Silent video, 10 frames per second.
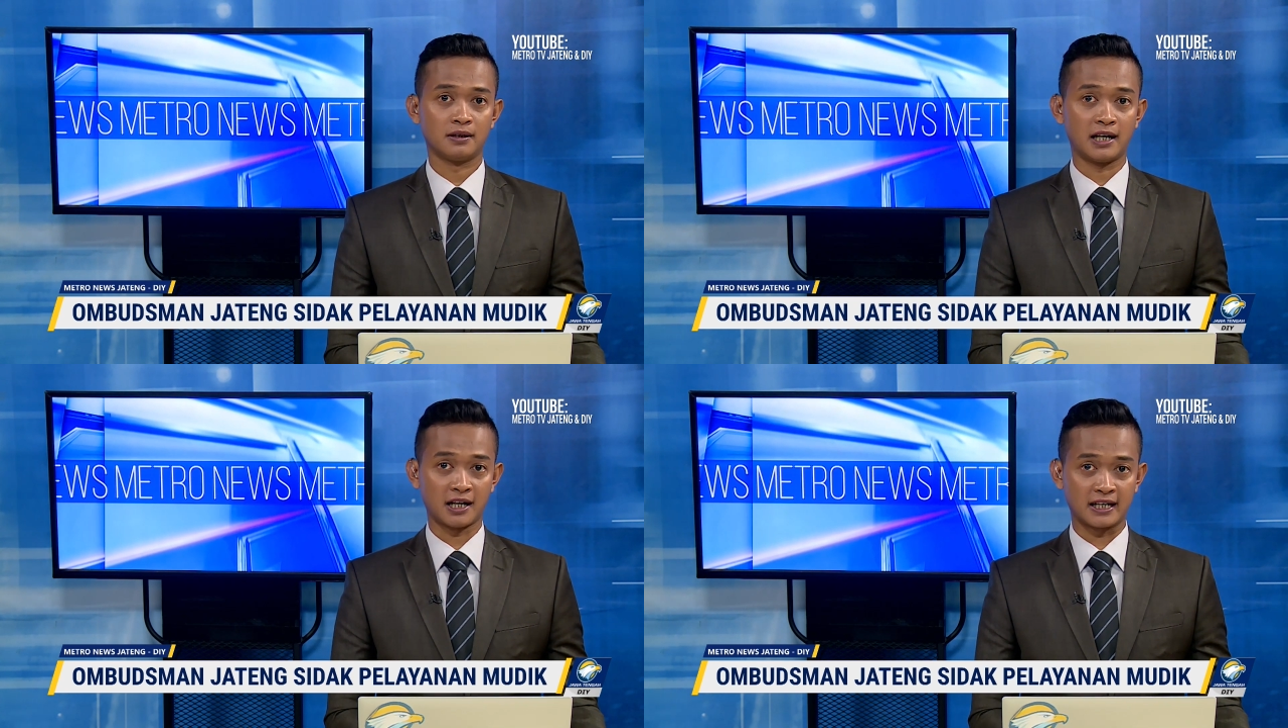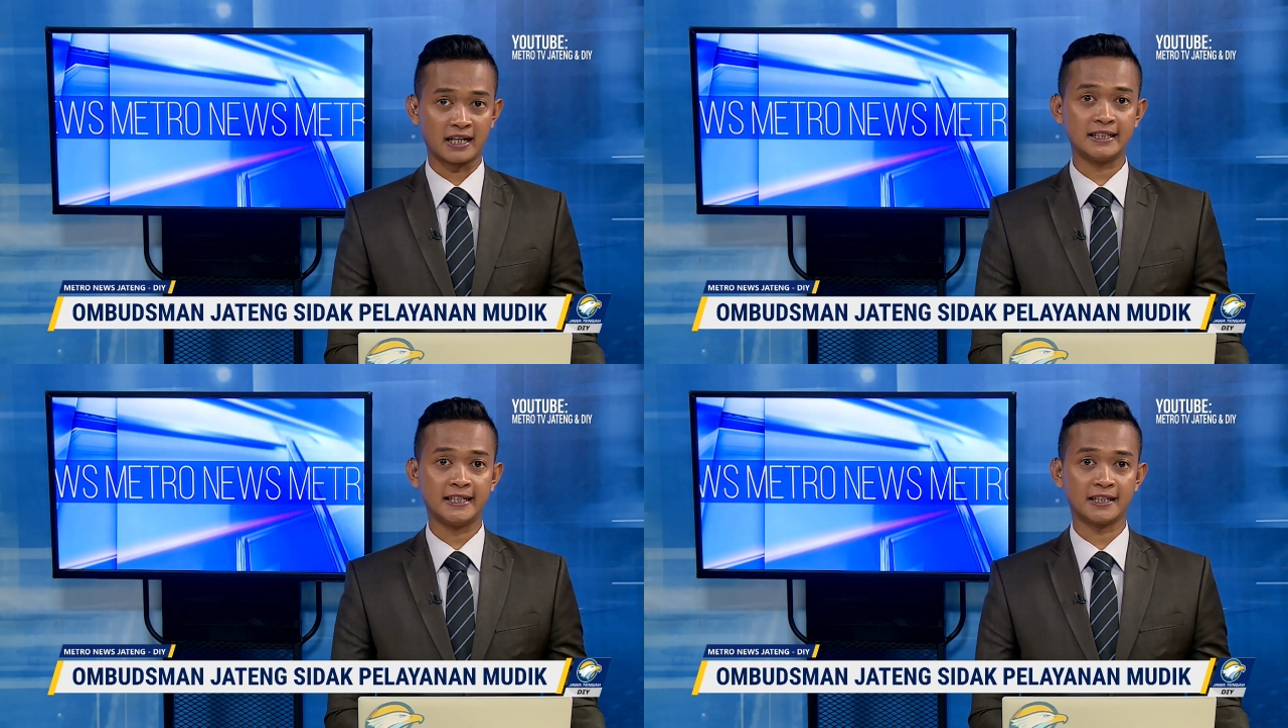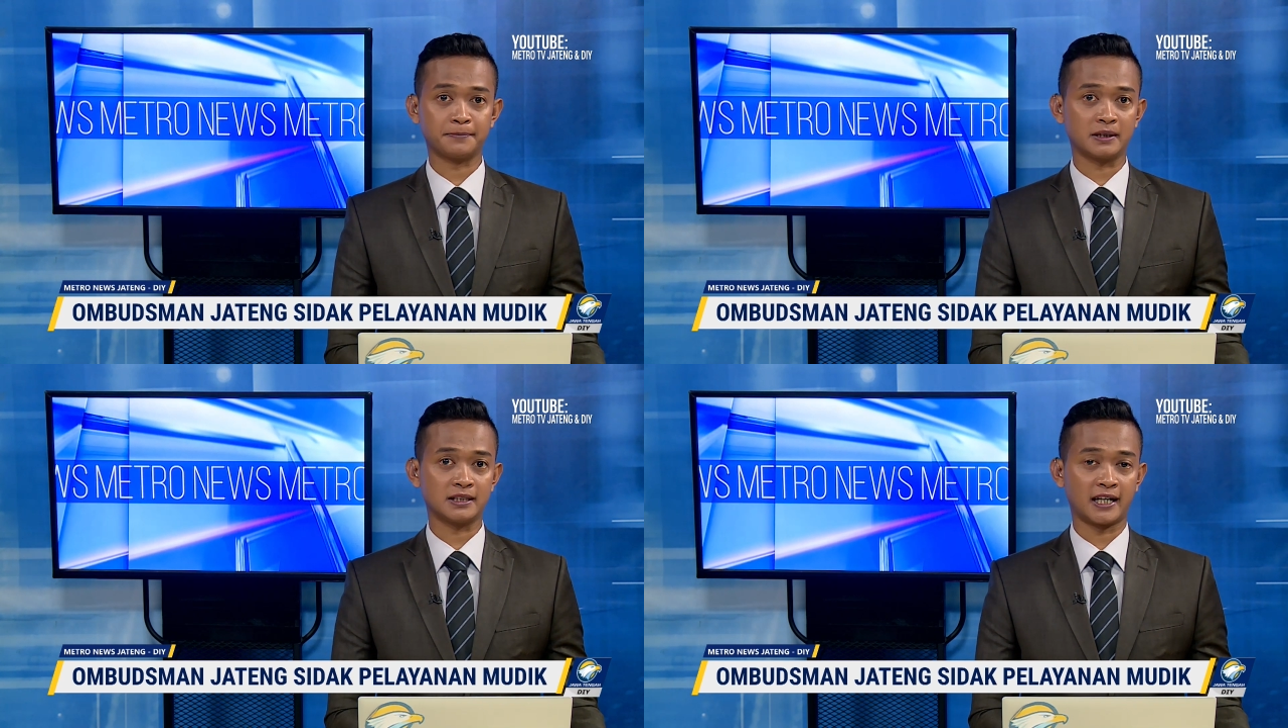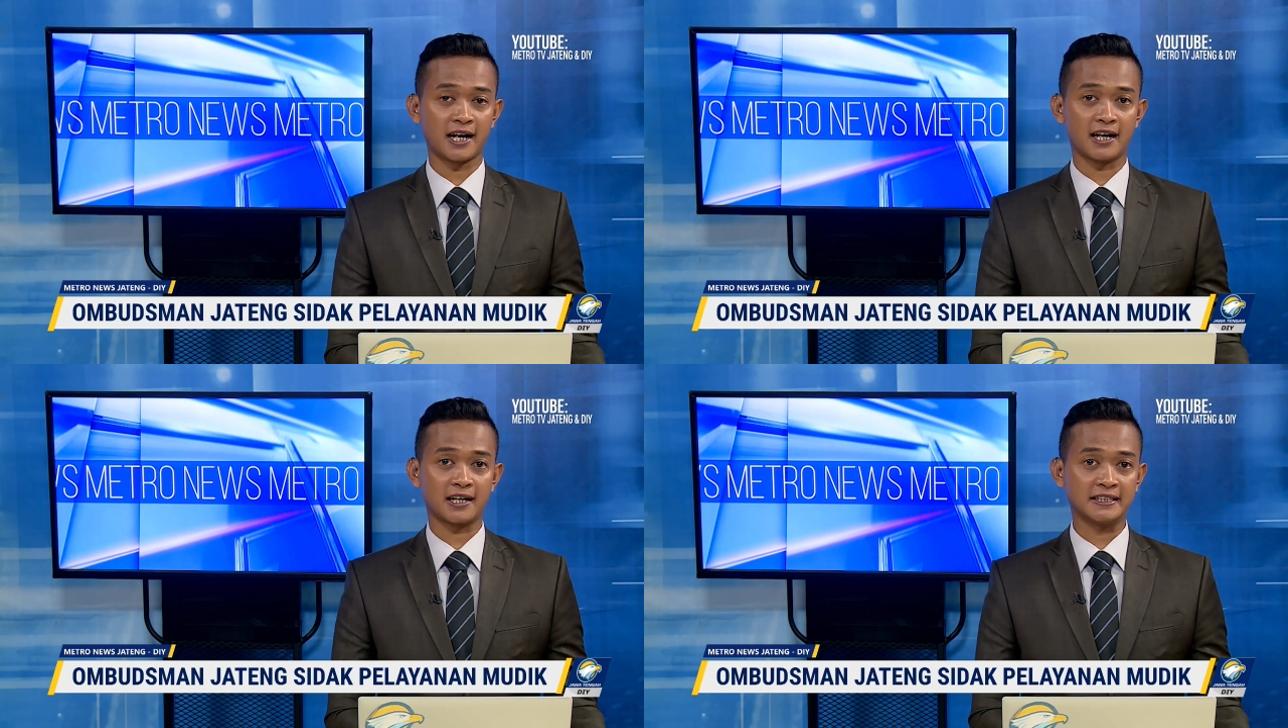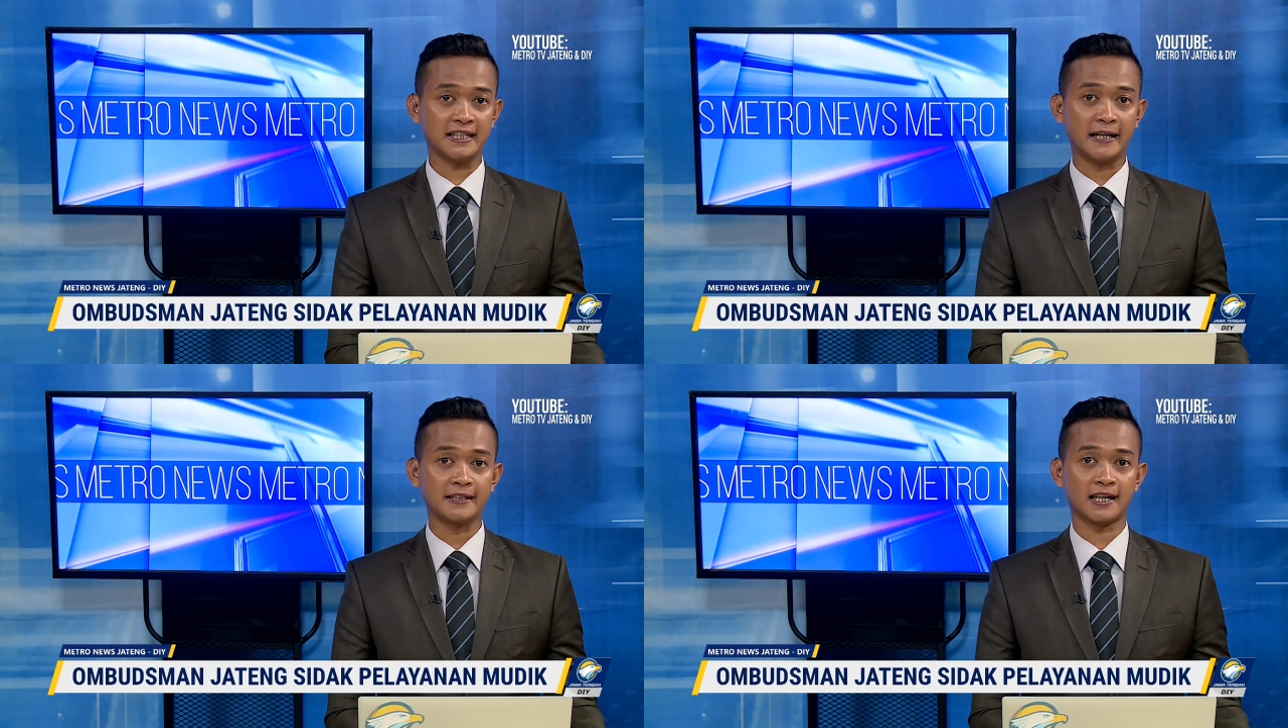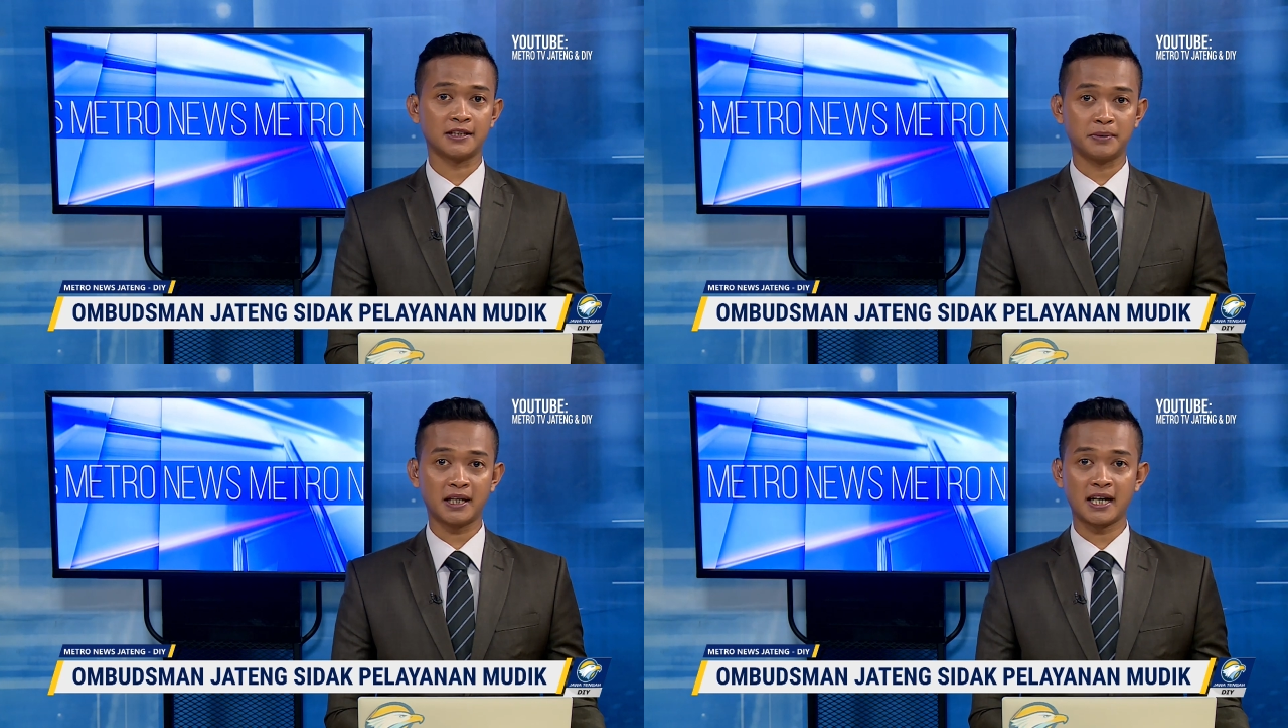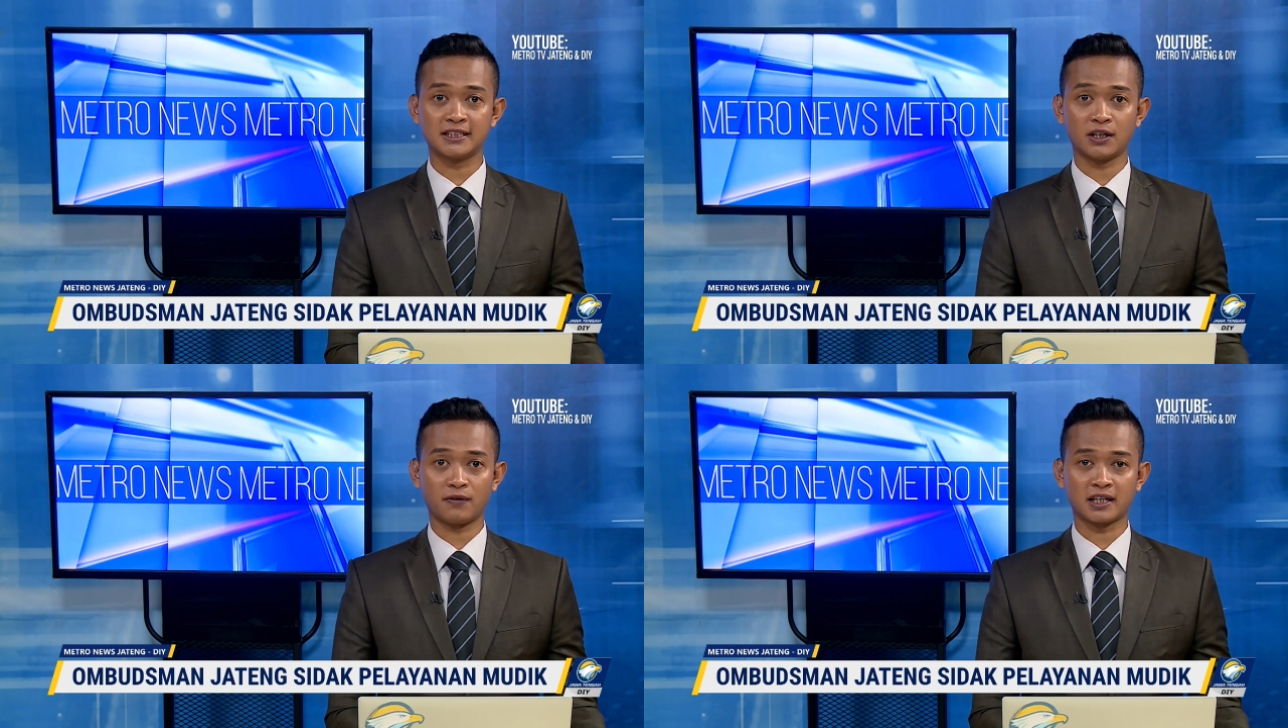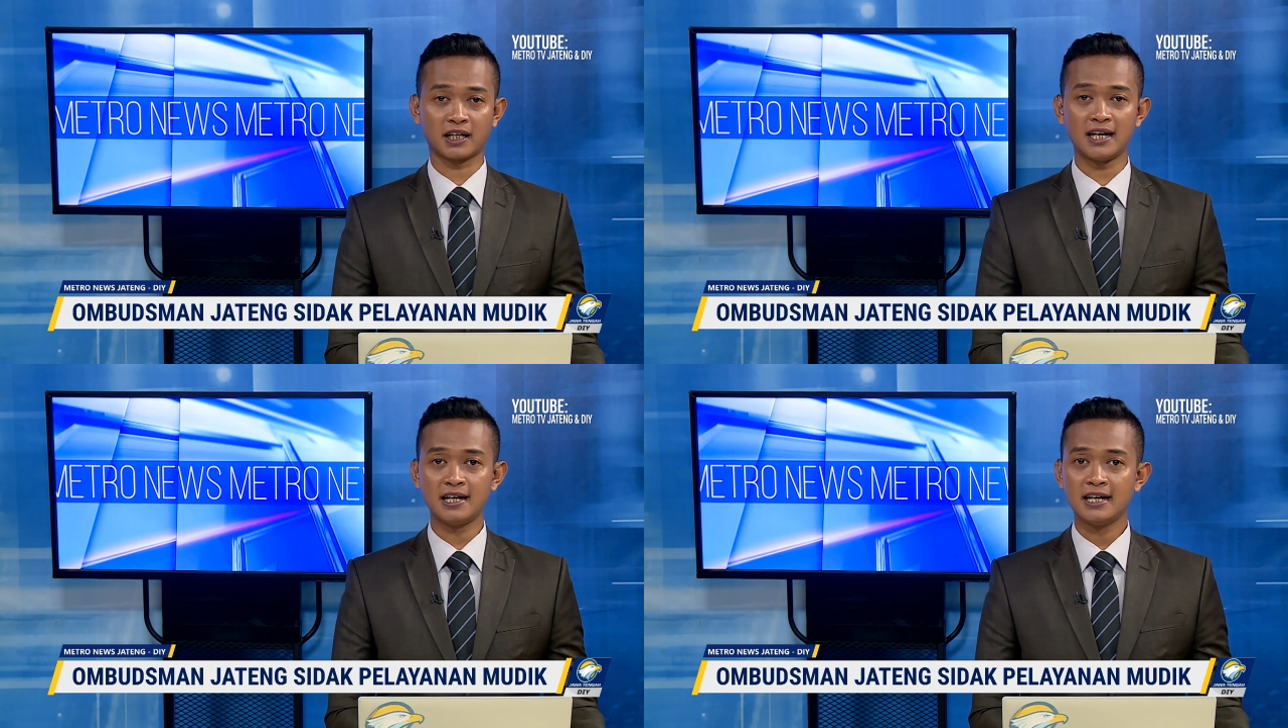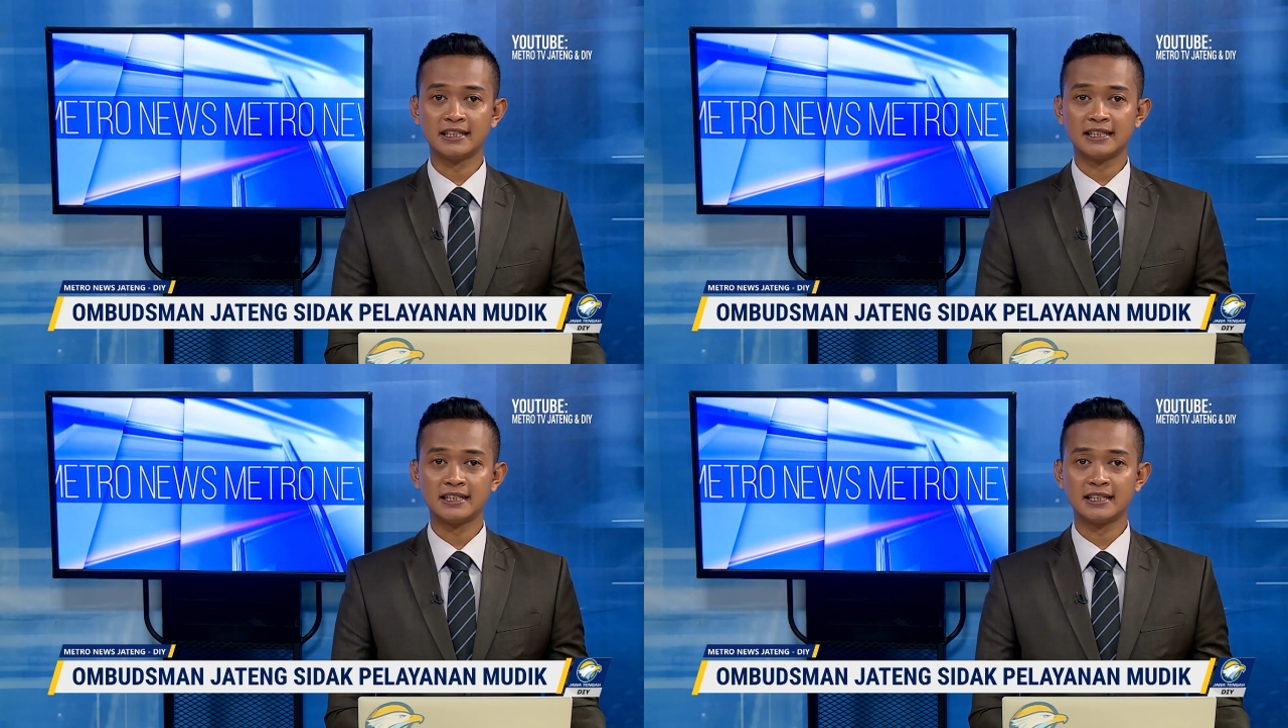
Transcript: Naker, Dinas Tenaga Kerja dan Transmigrasi Jawa Tengah,